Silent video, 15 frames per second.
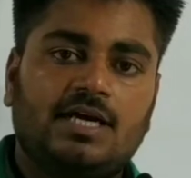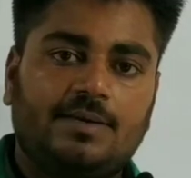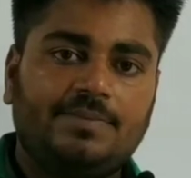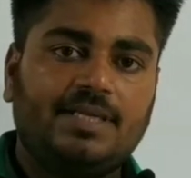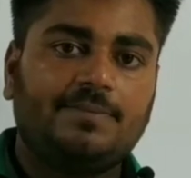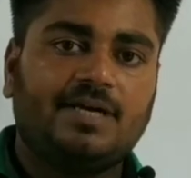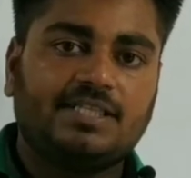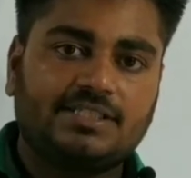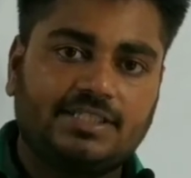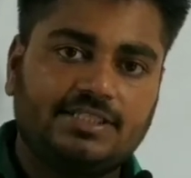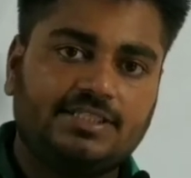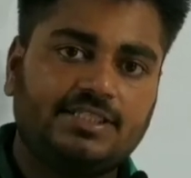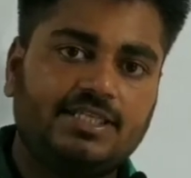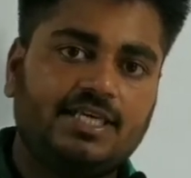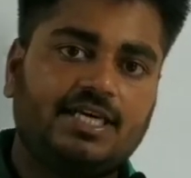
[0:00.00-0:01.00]
हमने बात की
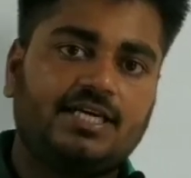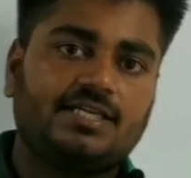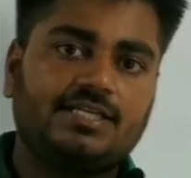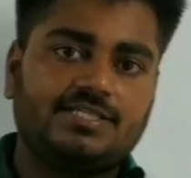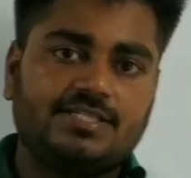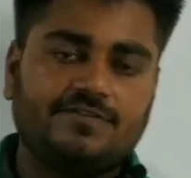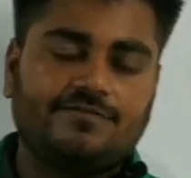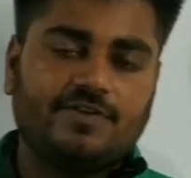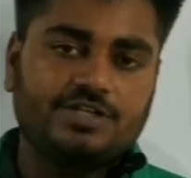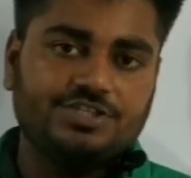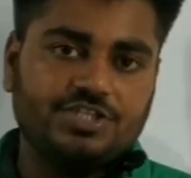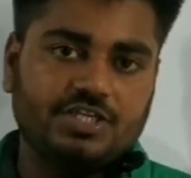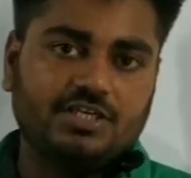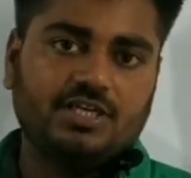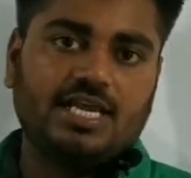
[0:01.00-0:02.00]
थी कि अगर किसी
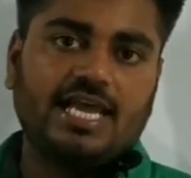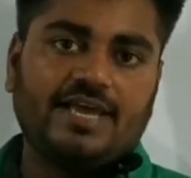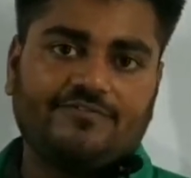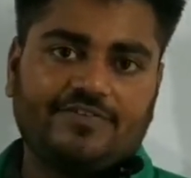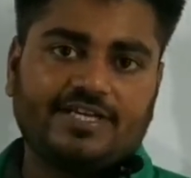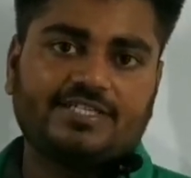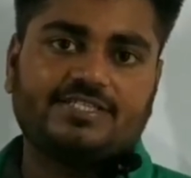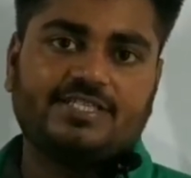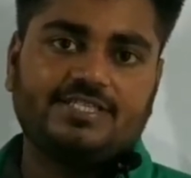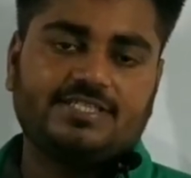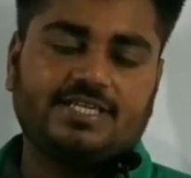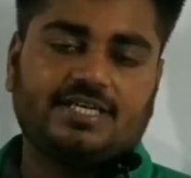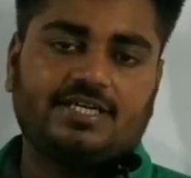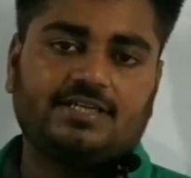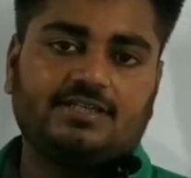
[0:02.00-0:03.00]
फंक्शन एफ एक्स की
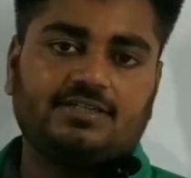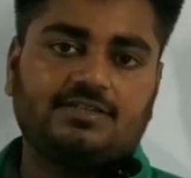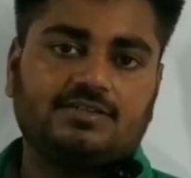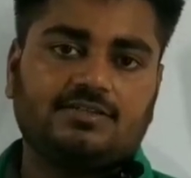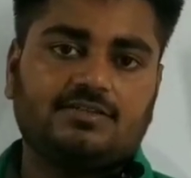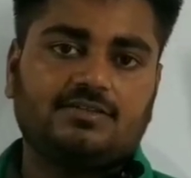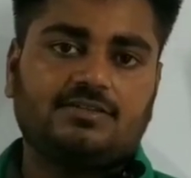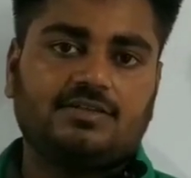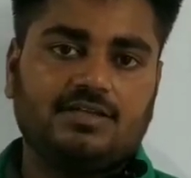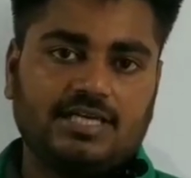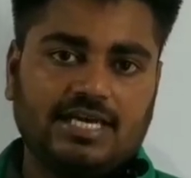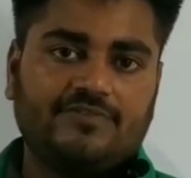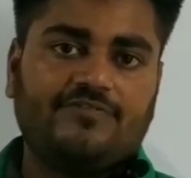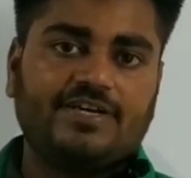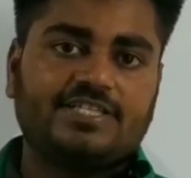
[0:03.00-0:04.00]

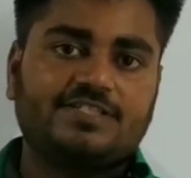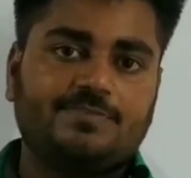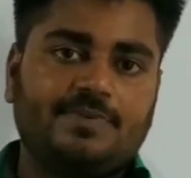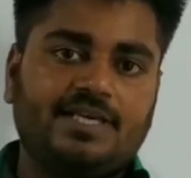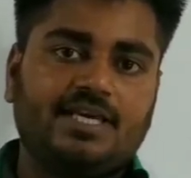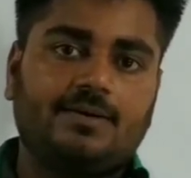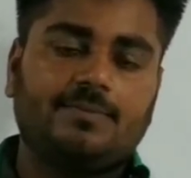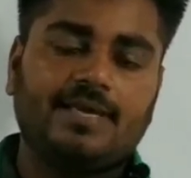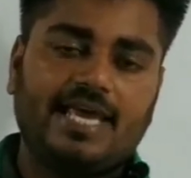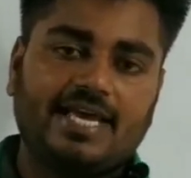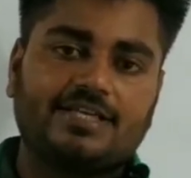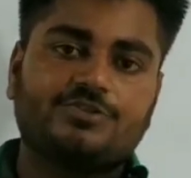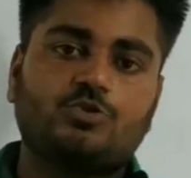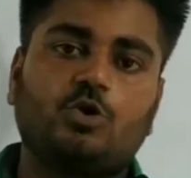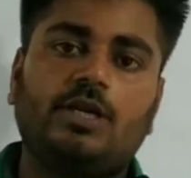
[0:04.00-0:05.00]
जगह एफ एक्स में हम
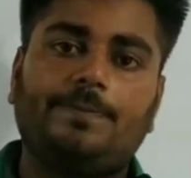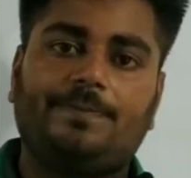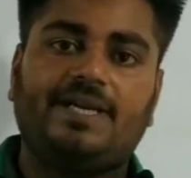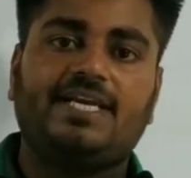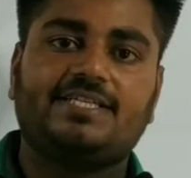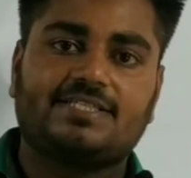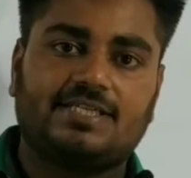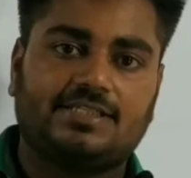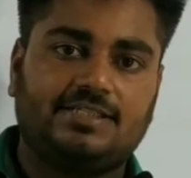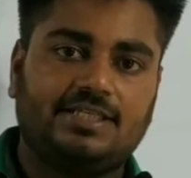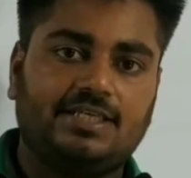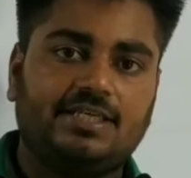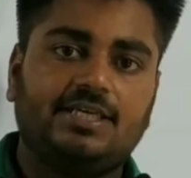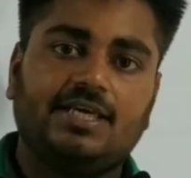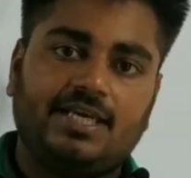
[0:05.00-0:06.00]
एक्स को रिप्लेस कर दें
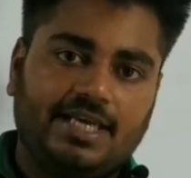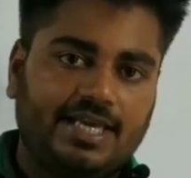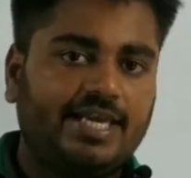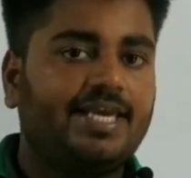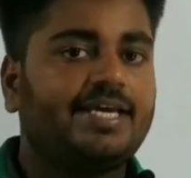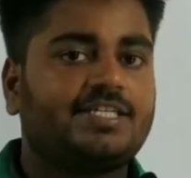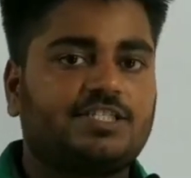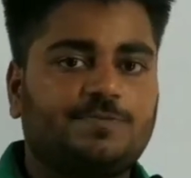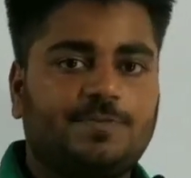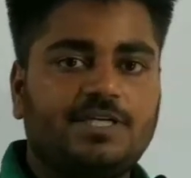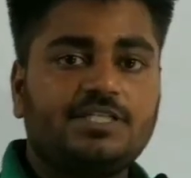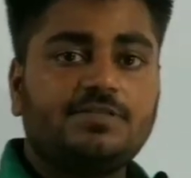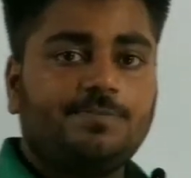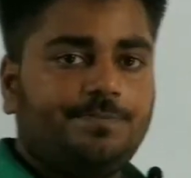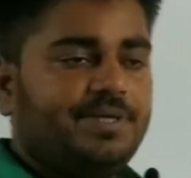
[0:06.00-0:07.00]
ए एक्स
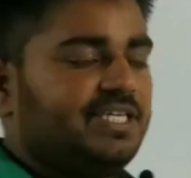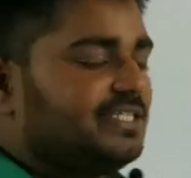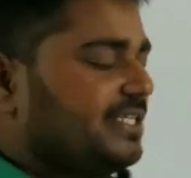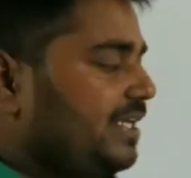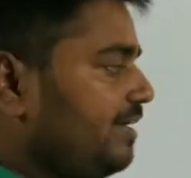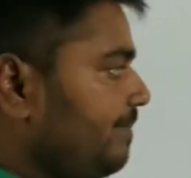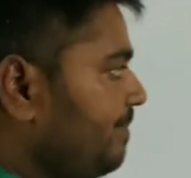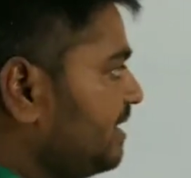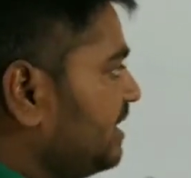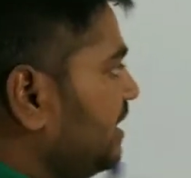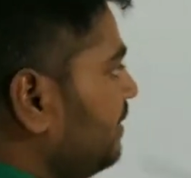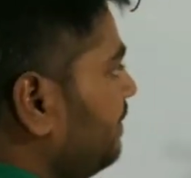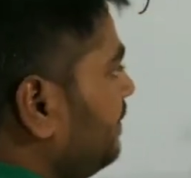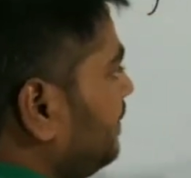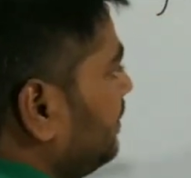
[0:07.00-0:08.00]
प्लस बी से
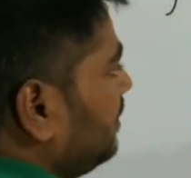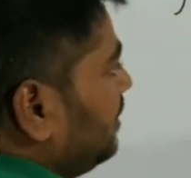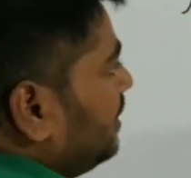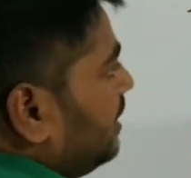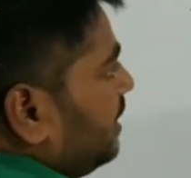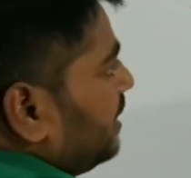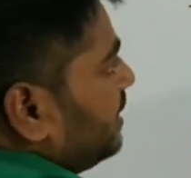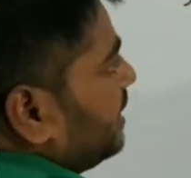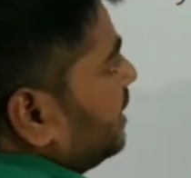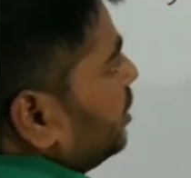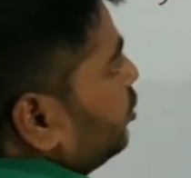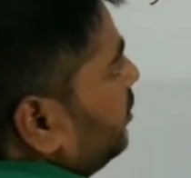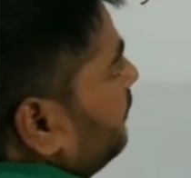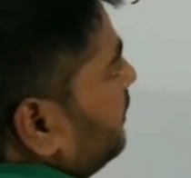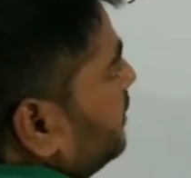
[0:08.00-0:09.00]
मतलब कि अगर कोई